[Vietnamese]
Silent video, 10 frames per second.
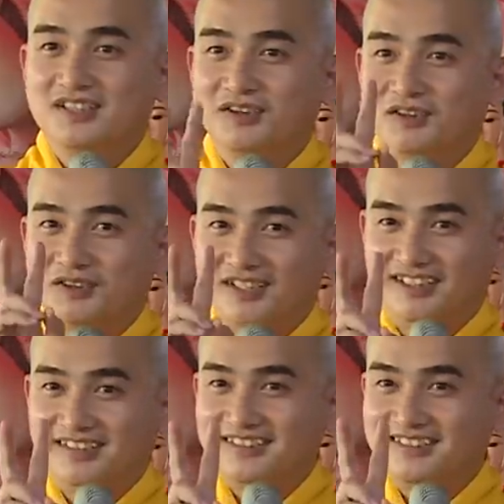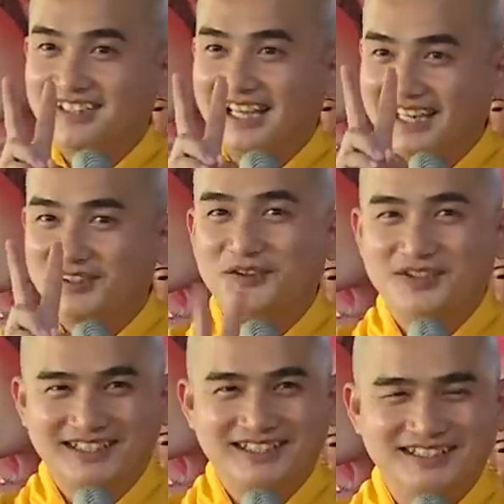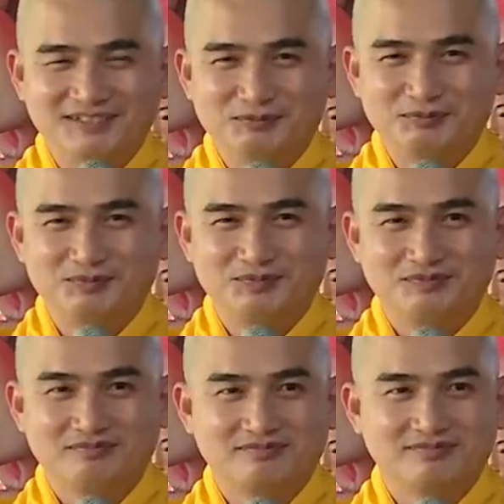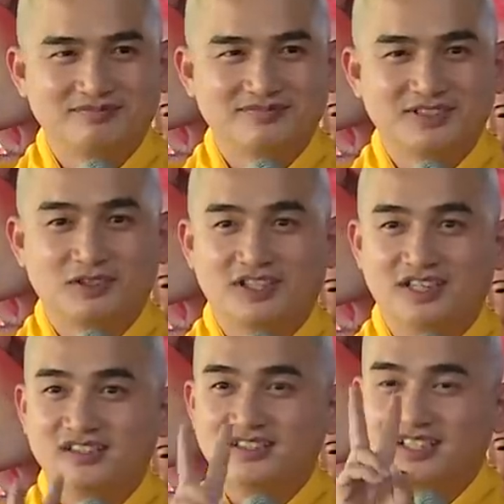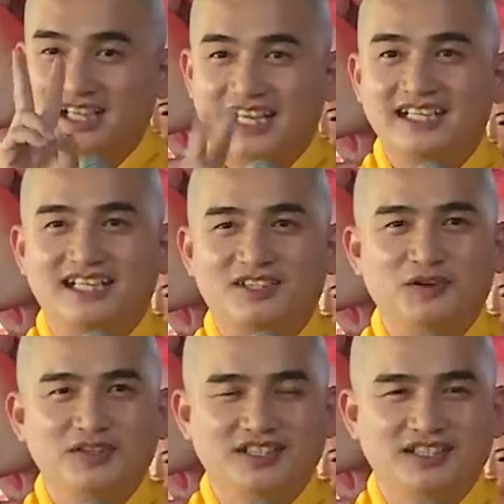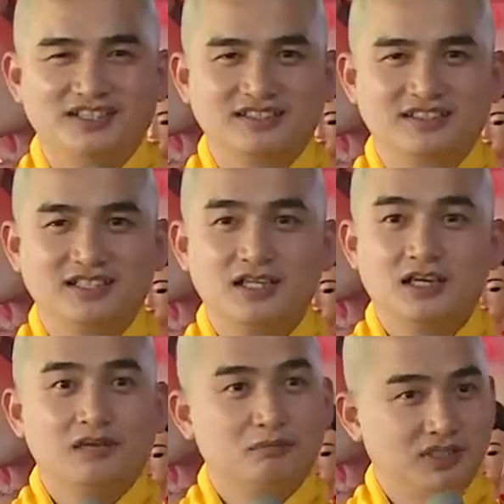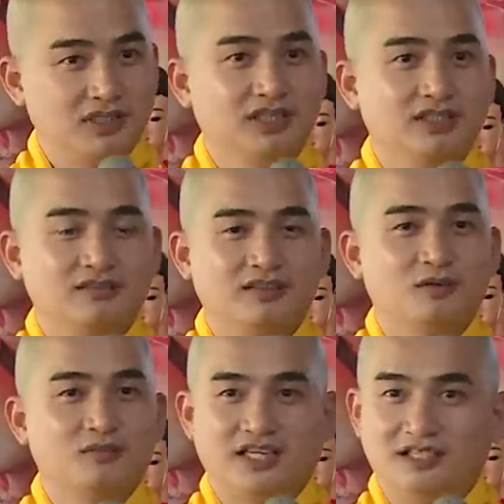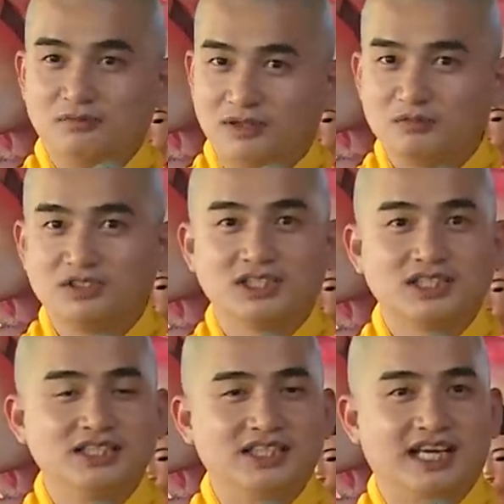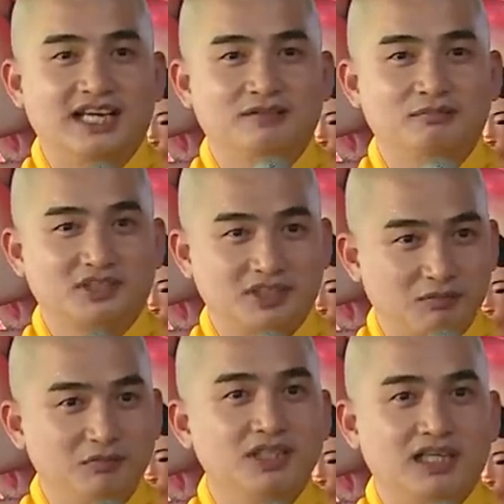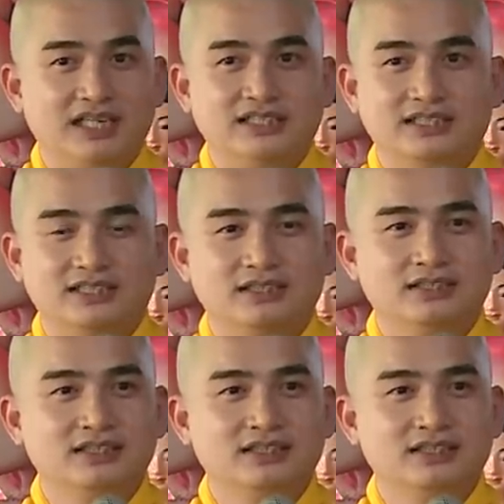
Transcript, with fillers: con còn nợ nó tới 2 roi nữa lận, còn nợ nó tới 2 cây roi nữa lận. Mà thiệt, ông thầy ông không chừng tới nhà mà sao ông biết hay thiệt chứ.